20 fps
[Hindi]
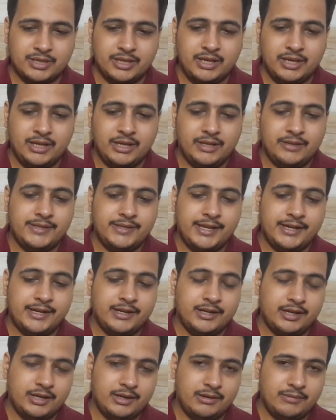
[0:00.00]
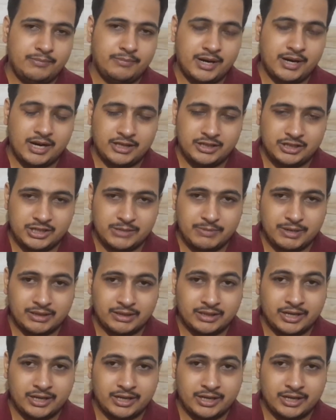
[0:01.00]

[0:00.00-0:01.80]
से देन बांग्लादेश की बात